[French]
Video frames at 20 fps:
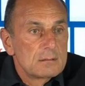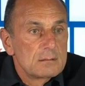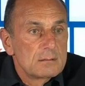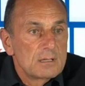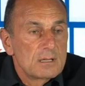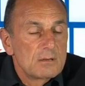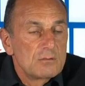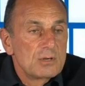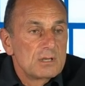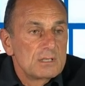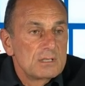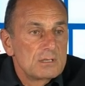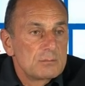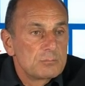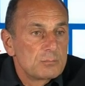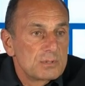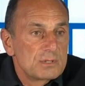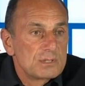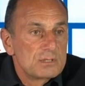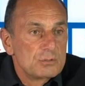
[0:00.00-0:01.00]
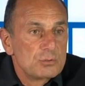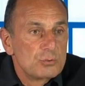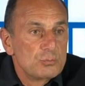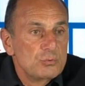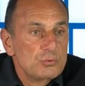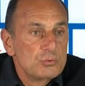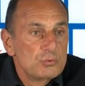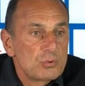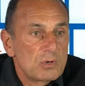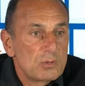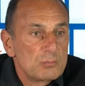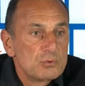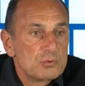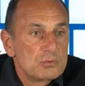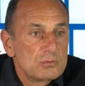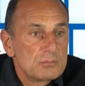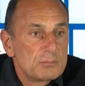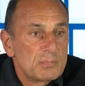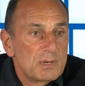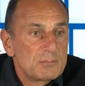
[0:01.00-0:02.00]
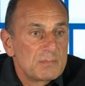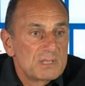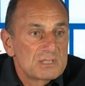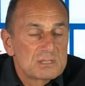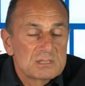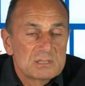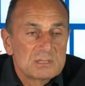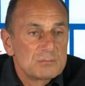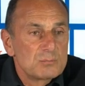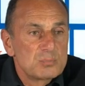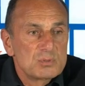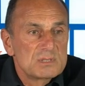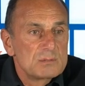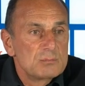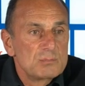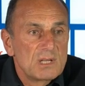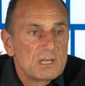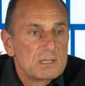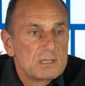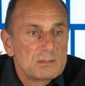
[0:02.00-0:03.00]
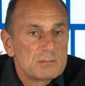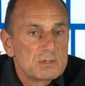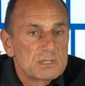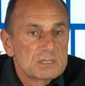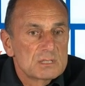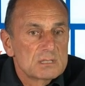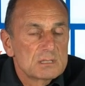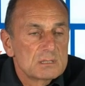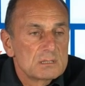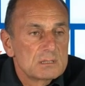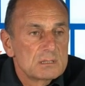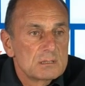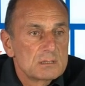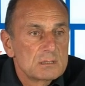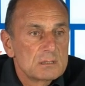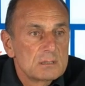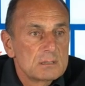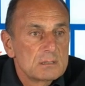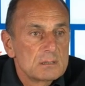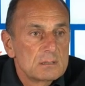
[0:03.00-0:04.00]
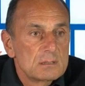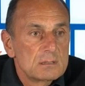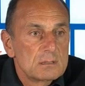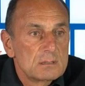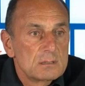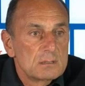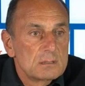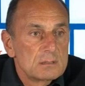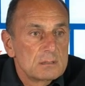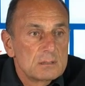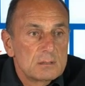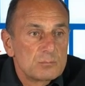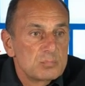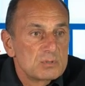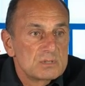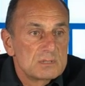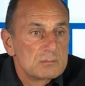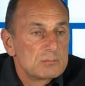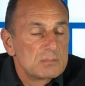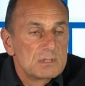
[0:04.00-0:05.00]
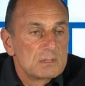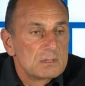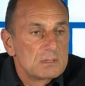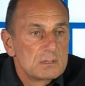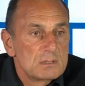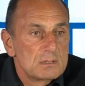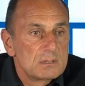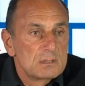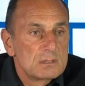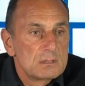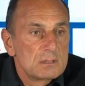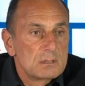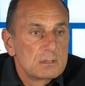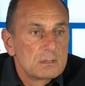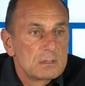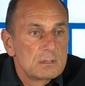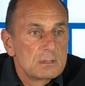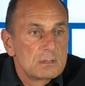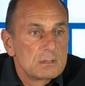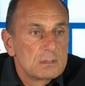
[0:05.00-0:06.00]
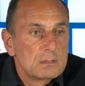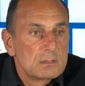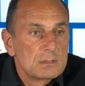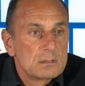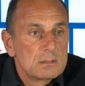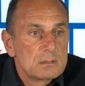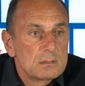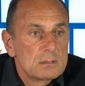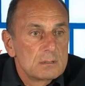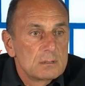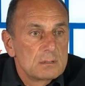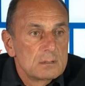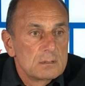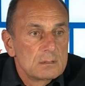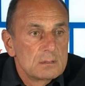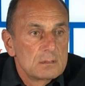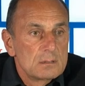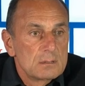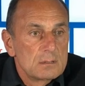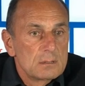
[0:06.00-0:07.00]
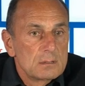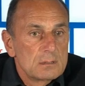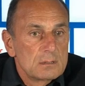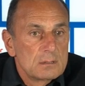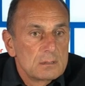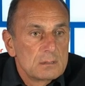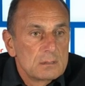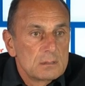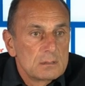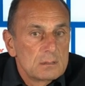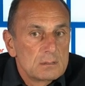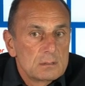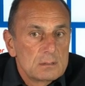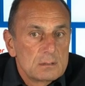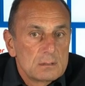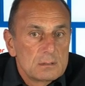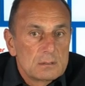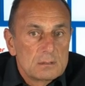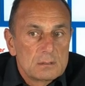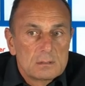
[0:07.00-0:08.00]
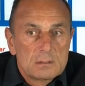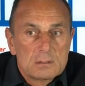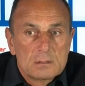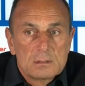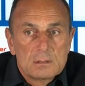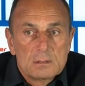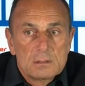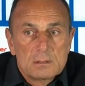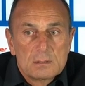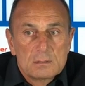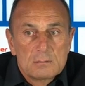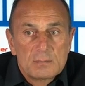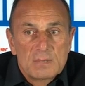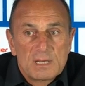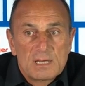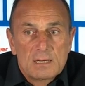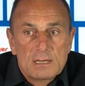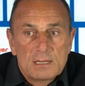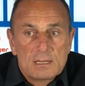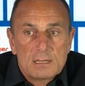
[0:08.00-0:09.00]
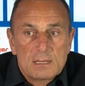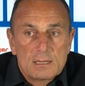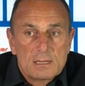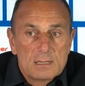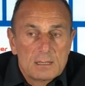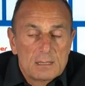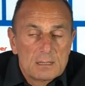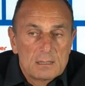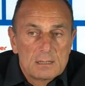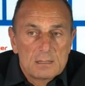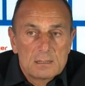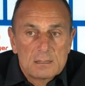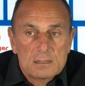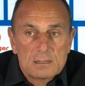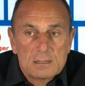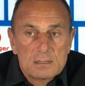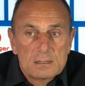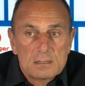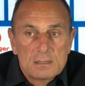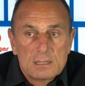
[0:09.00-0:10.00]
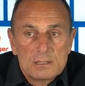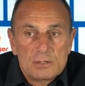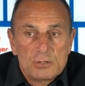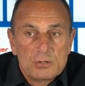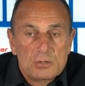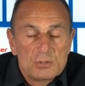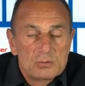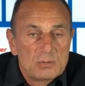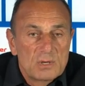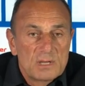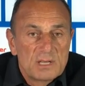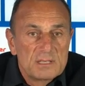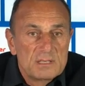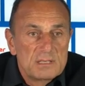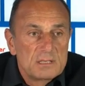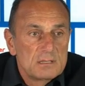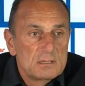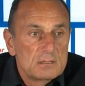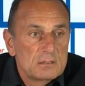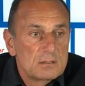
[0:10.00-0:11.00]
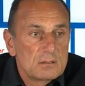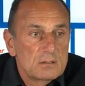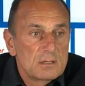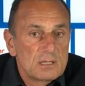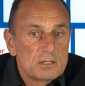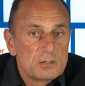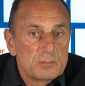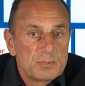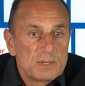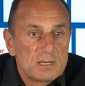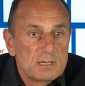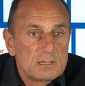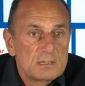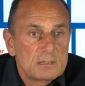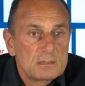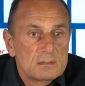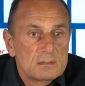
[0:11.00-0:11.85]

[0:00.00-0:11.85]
quand vous gagnez, prenez deux buts, trois buts par match, c'est impossible de gagner un match. Impossible. C'est le bilan que vous faites sur les quatre premières journées, justement, vous trouvez à, ben, à Lyon, on doit gagner, on ne gagne pas.